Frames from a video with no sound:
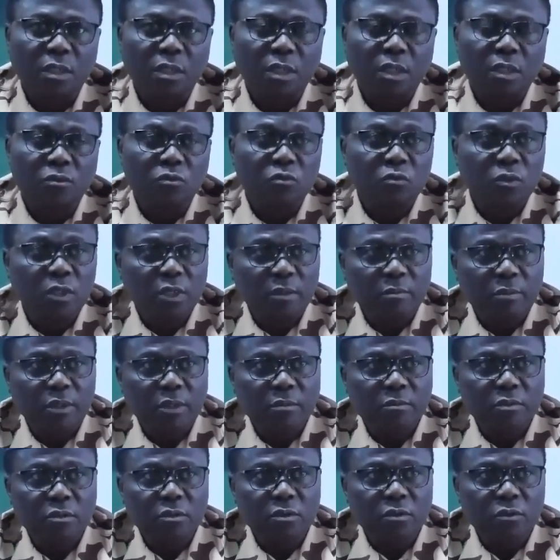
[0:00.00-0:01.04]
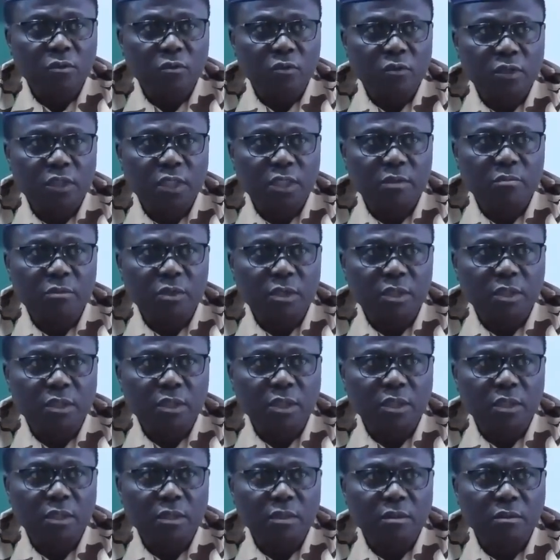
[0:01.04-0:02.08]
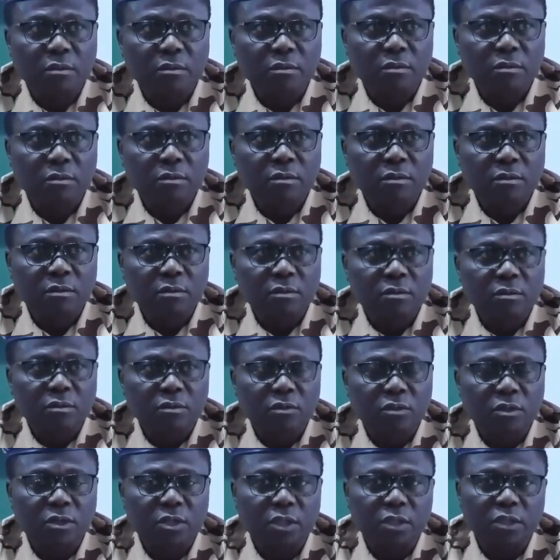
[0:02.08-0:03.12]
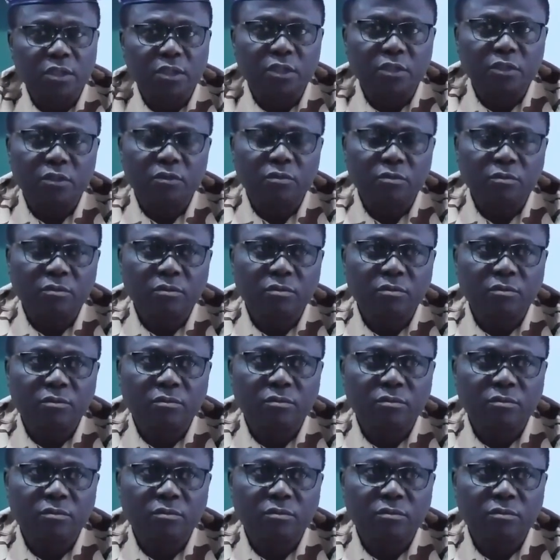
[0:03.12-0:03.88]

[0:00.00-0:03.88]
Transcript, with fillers: à tous les membres du Conseil militaire de transition,